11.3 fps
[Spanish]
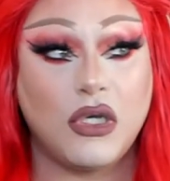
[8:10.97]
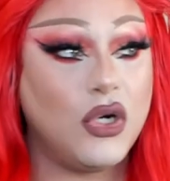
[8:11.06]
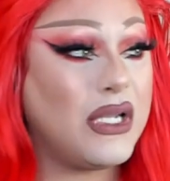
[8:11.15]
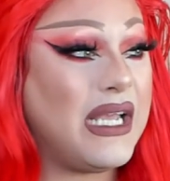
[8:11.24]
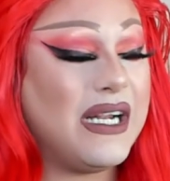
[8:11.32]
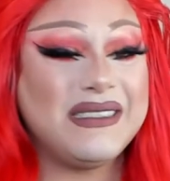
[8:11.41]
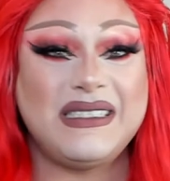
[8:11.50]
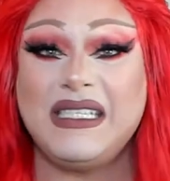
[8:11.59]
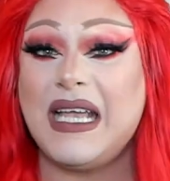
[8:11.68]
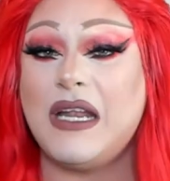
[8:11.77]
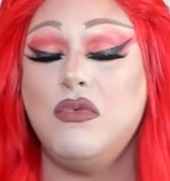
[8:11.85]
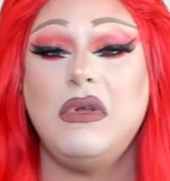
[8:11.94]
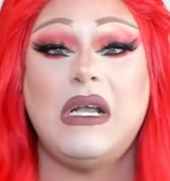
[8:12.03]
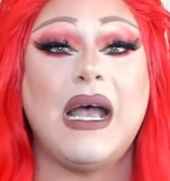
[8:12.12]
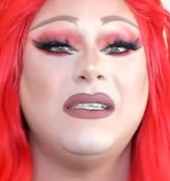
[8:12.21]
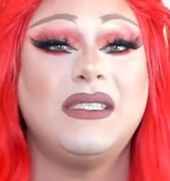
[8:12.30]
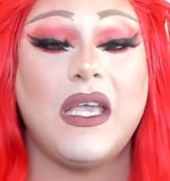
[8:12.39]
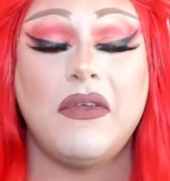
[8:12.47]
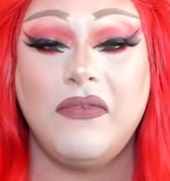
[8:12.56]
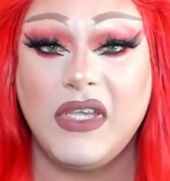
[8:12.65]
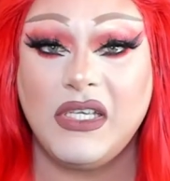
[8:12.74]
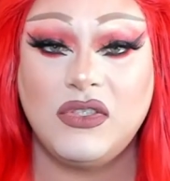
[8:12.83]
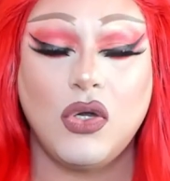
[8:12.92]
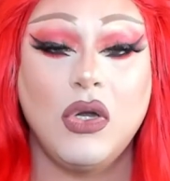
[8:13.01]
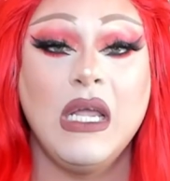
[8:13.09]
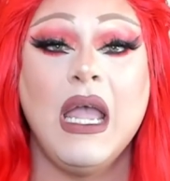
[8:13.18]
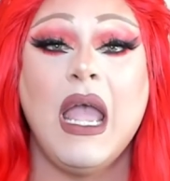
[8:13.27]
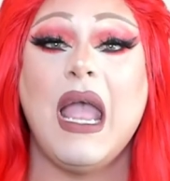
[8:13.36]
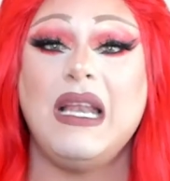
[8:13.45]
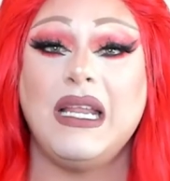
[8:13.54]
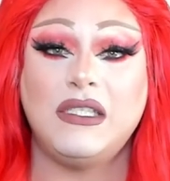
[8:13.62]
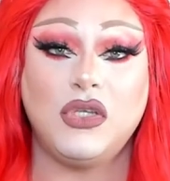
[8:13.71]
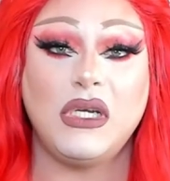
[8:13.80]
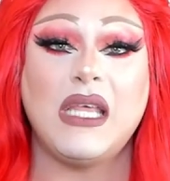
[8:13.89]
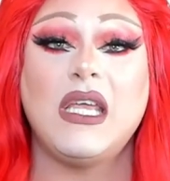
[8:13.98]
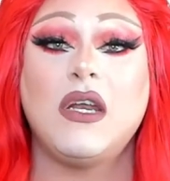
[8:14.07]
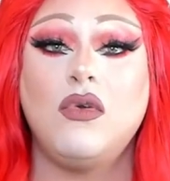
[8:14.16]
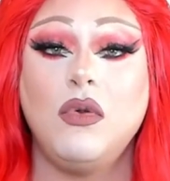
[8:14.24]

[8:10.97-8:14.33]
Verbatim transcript: creo que ahora sí ya nunca antes visto en la historia de